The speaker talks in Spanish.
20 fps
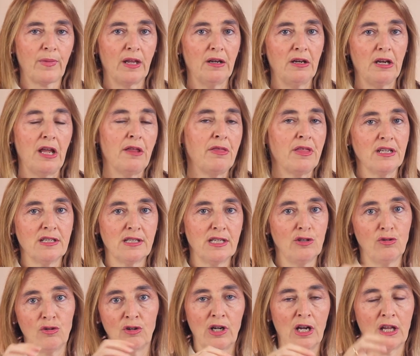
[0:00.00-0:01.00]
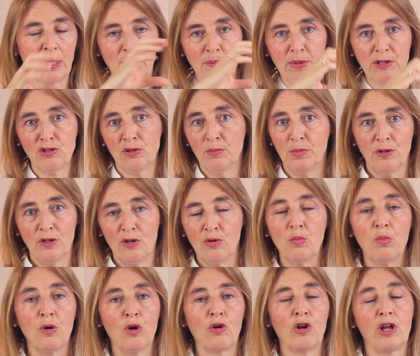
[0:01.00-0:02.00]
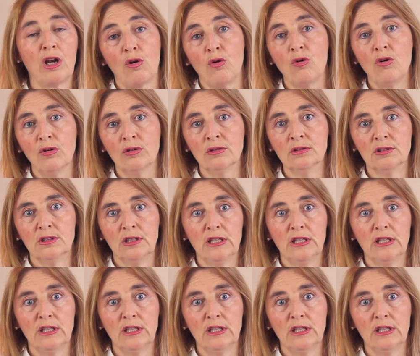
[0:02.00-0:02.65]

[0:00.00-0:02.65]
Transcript: necesito en cada piso poner un bloque rojo